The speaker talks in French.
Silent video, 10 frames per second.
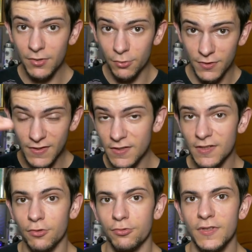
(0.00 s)
de
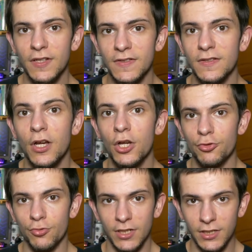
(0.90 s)
saisir du texte
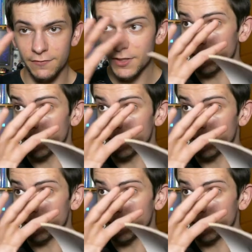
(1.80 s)
sur un clavier